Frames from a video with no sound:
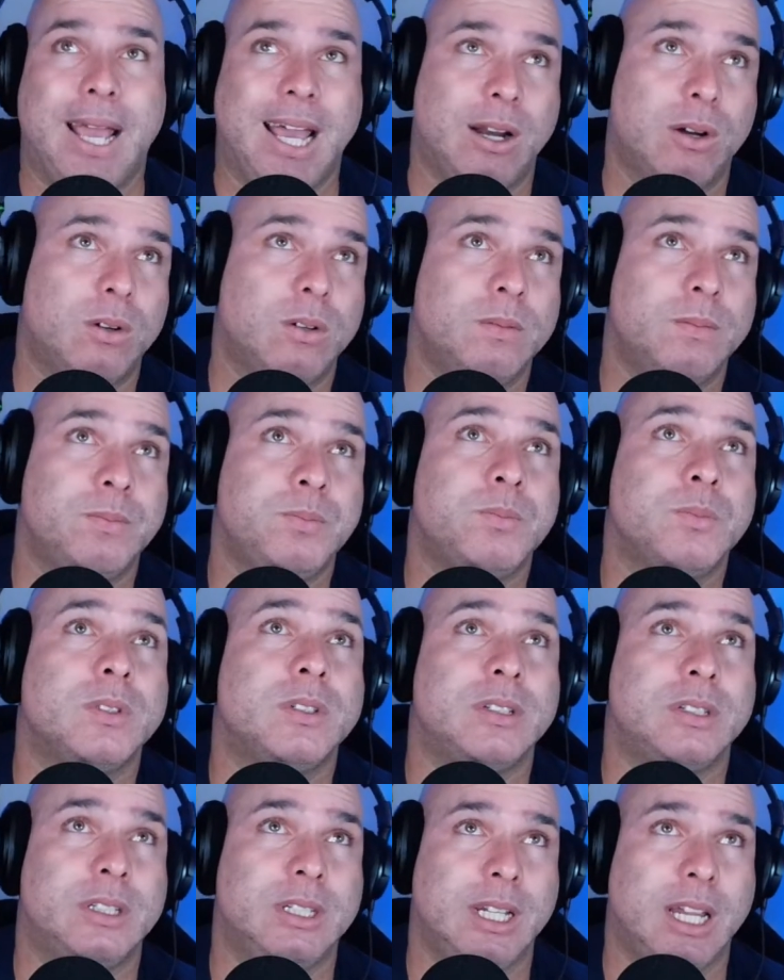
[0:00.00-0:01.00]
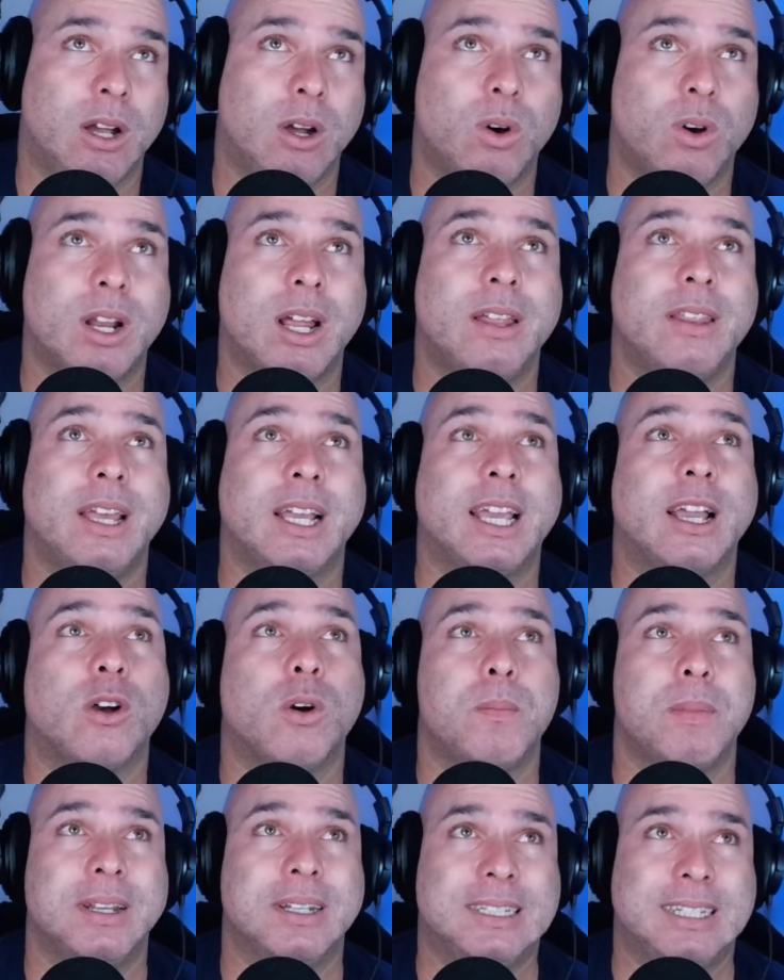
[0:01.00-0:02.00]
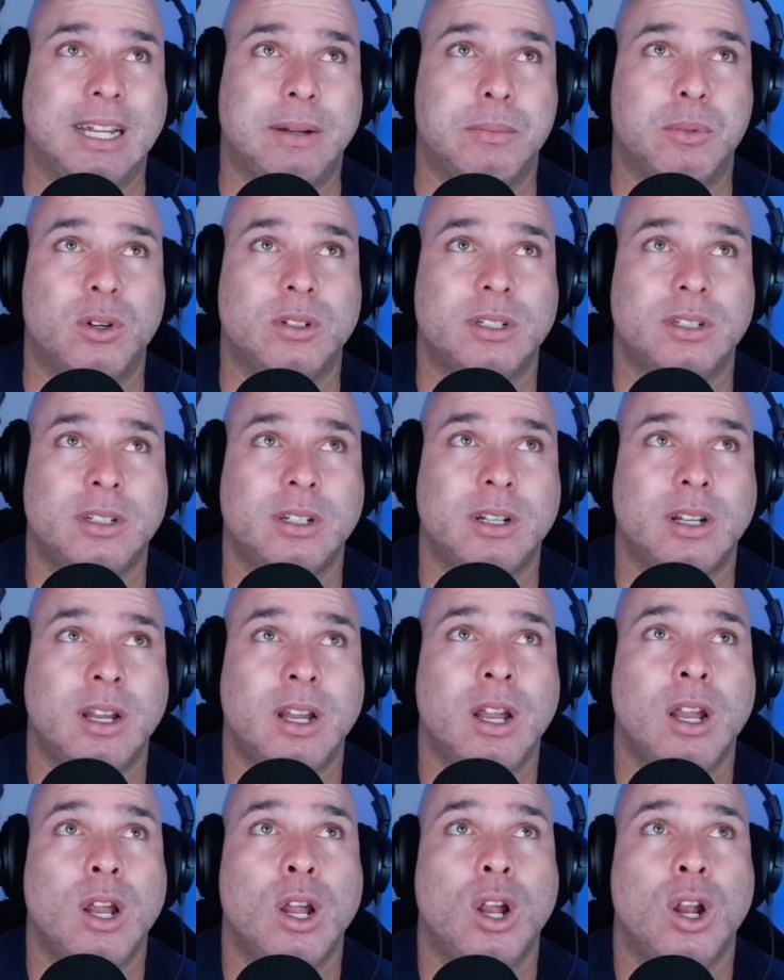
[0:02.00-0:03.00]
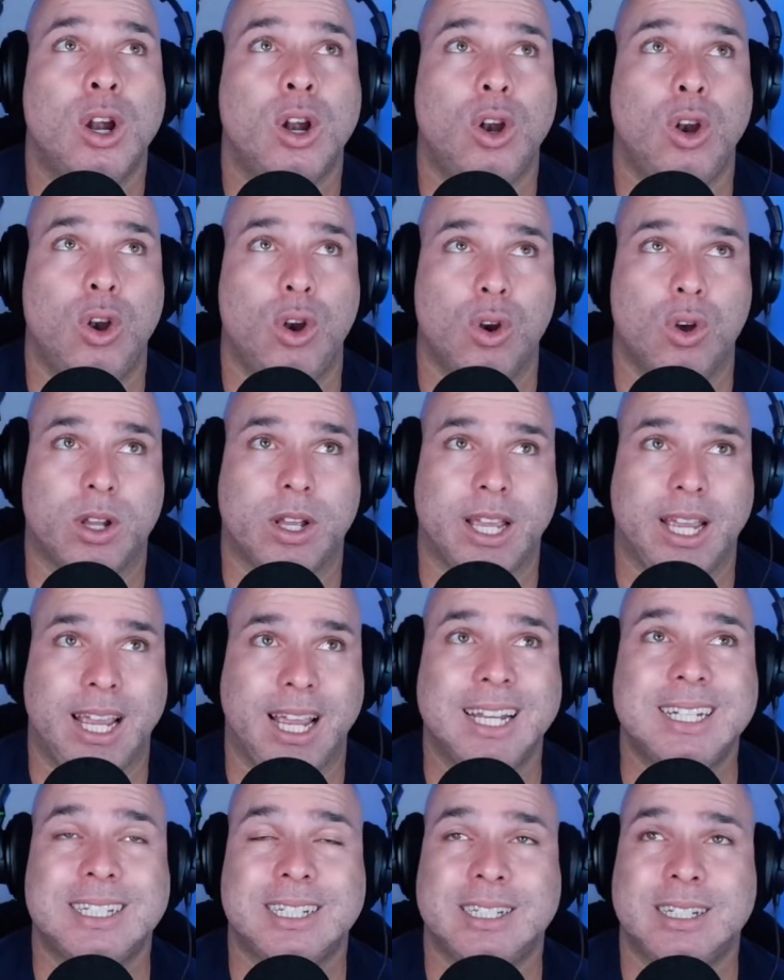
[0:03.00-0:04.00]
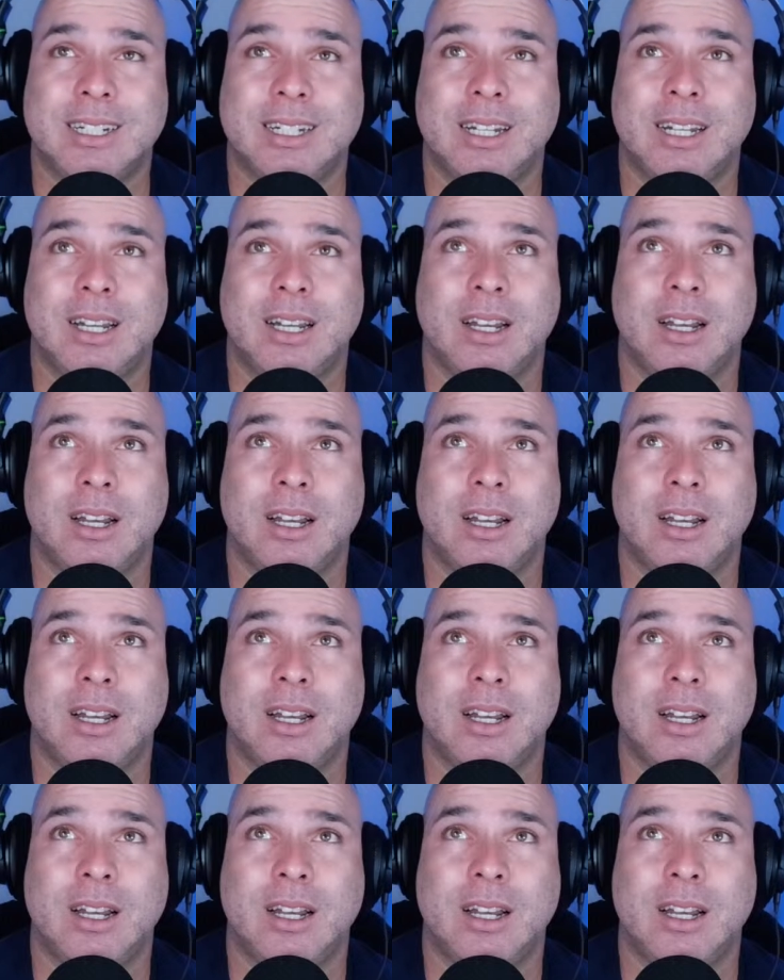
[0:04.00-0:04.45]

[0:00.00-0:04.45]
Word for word: Pero sí es hora de que comencemos lo que es.